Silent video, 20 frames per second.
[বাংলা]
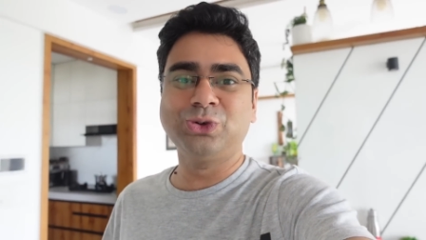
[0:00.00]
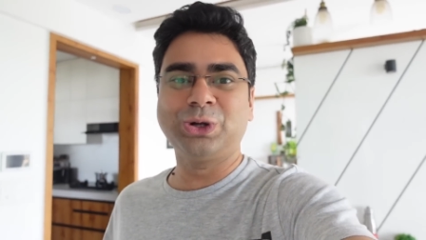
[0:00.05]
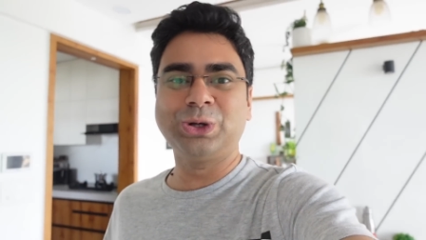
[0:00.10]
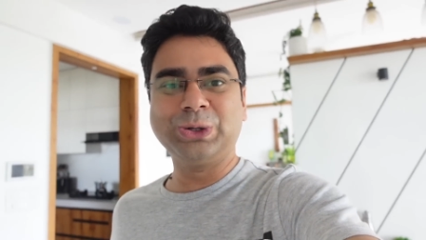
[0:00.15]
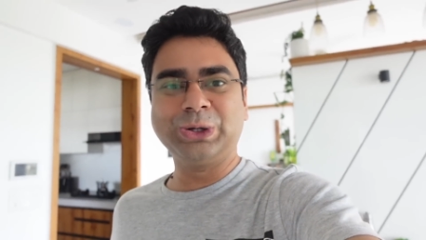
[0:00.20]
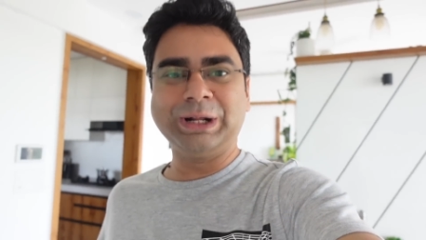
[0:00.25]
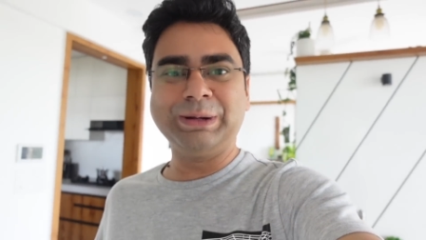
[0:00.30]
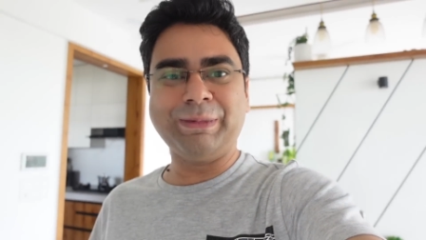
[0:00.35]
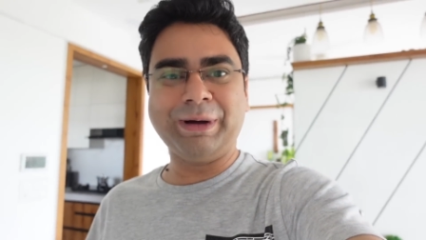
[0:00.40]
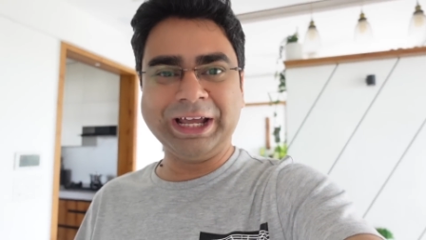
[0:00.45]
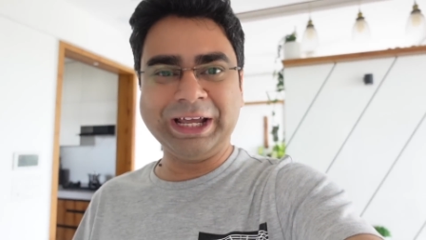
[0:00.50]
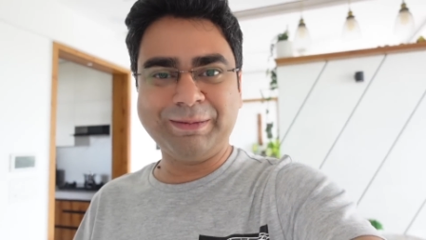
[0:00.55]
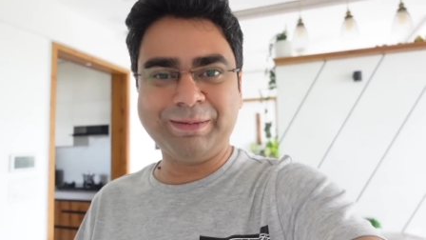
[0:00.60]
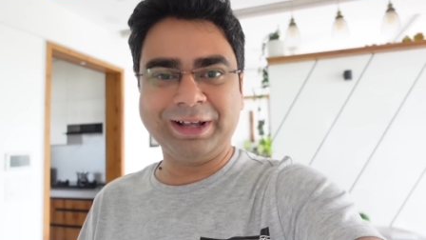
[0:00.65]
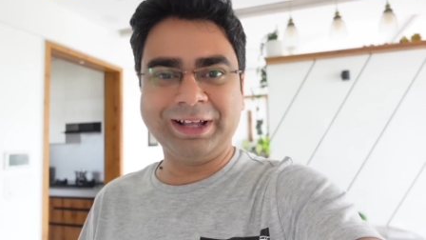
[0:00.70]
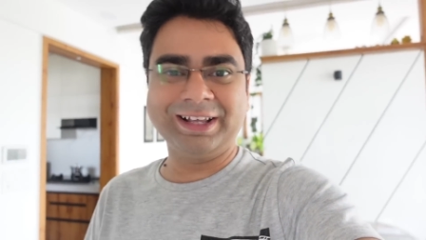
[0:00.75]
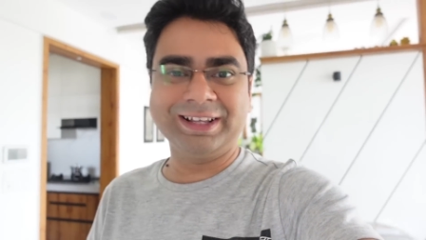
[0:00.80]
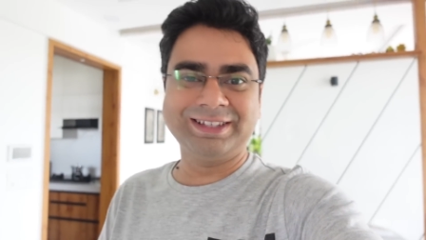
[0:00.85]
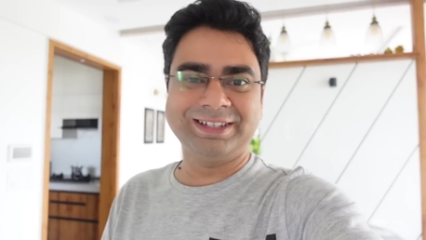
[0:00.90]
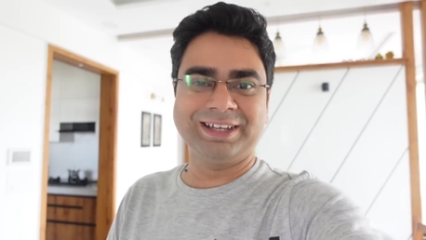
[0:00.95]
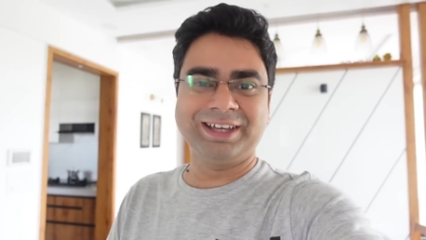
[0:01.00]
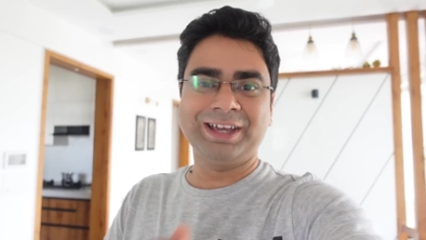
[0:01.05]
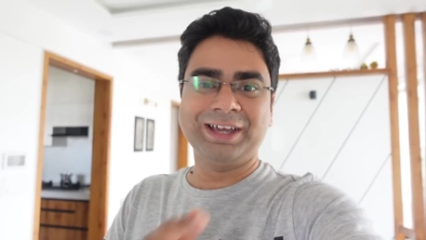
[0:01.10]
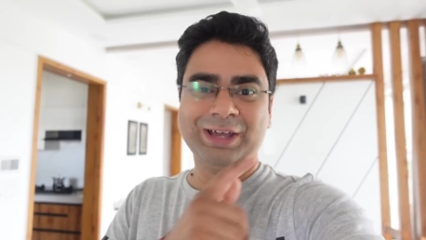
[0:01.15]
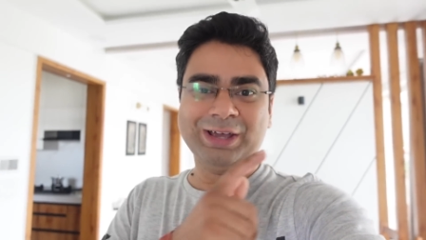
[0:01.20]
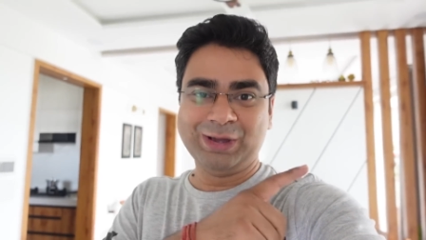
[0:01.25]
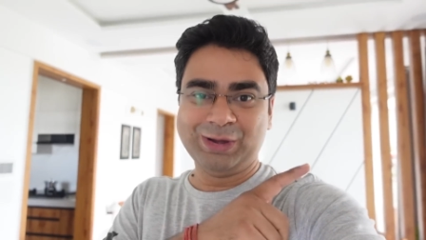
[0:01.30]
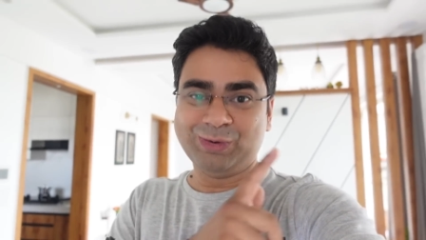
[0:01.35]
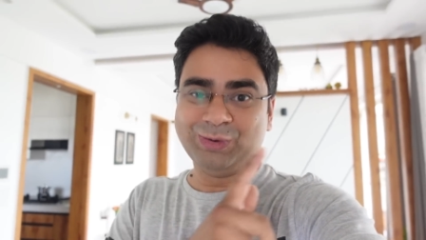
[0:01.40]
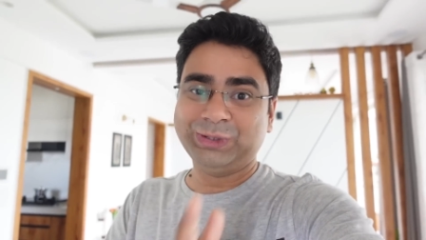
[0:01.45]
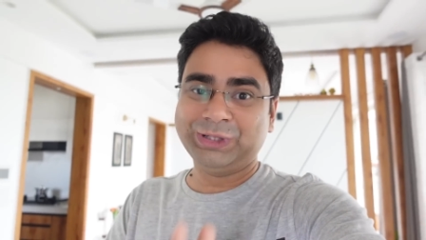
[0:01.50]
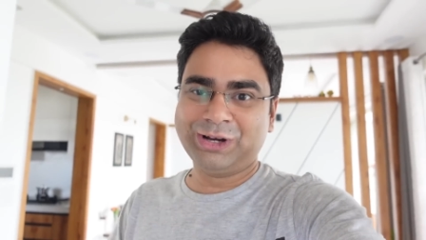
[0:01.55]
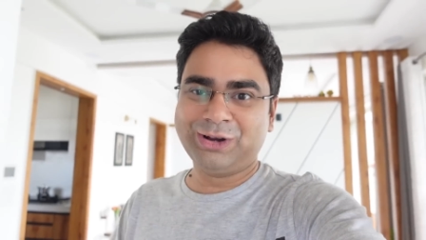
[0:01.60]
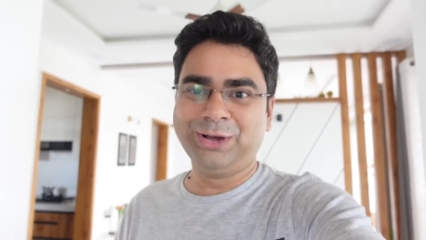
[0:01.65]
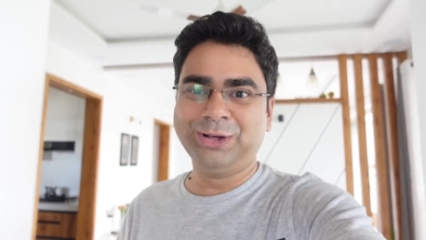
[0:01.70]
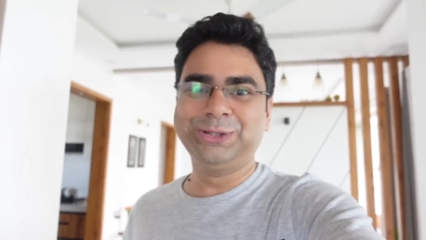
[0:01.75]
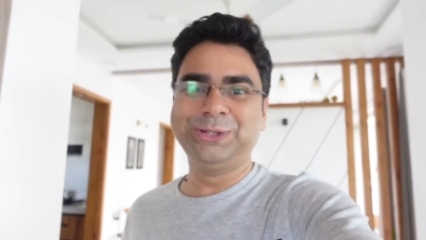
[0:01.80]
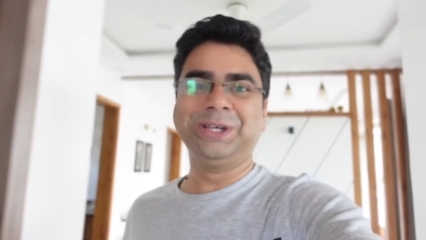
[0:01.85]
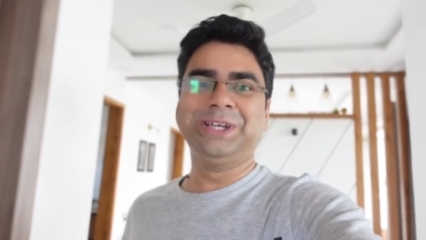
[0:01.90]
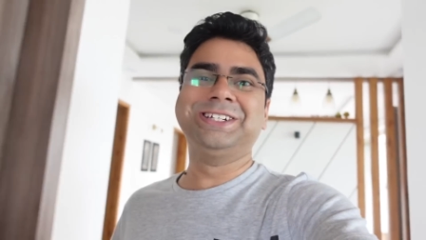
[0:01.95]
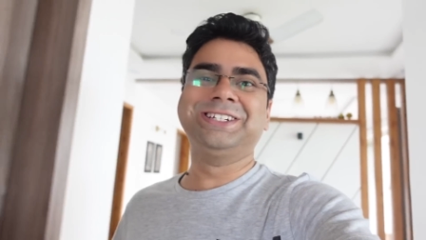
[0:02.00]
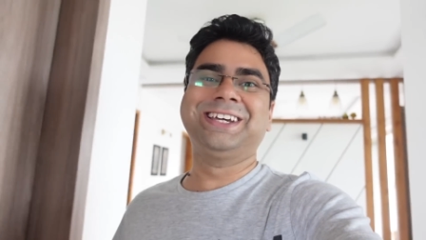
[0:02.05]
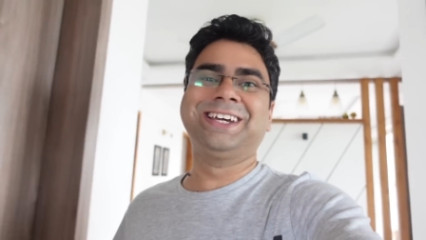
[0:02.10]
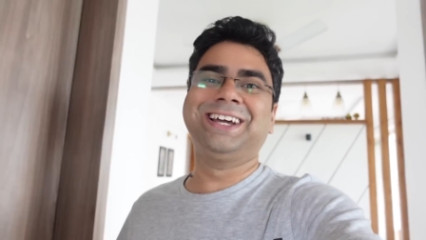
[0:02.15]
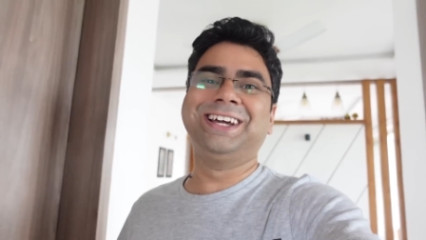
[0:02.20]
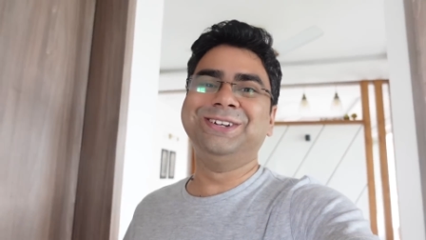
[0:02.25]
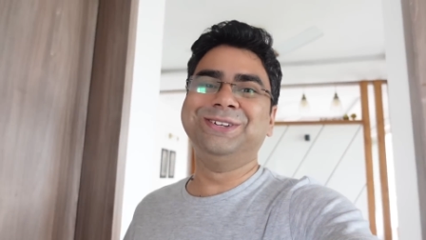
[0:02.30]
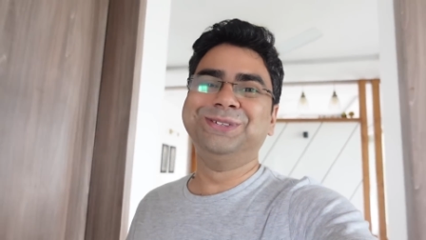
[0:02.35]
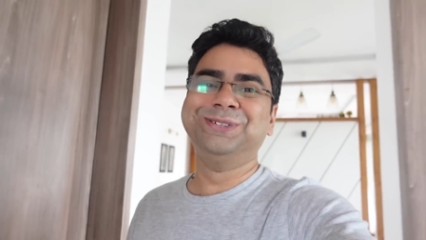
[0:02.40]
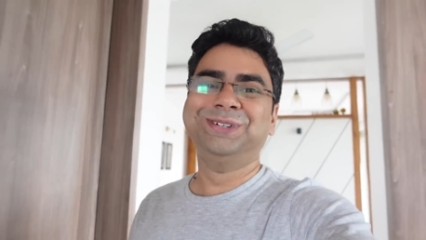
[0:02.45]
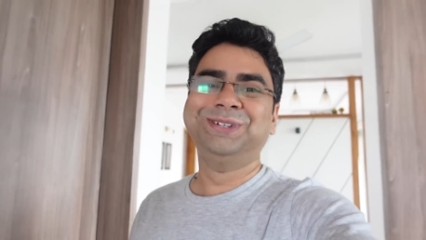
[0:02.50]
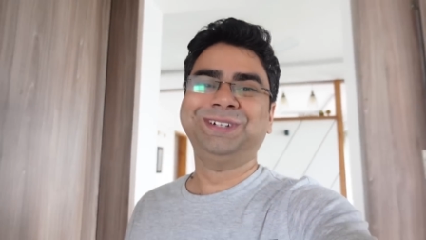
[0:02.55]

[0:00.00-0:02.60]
জোরে জোরে মাইক বাজাচ্ছে ওদের হয়তো এসে গেল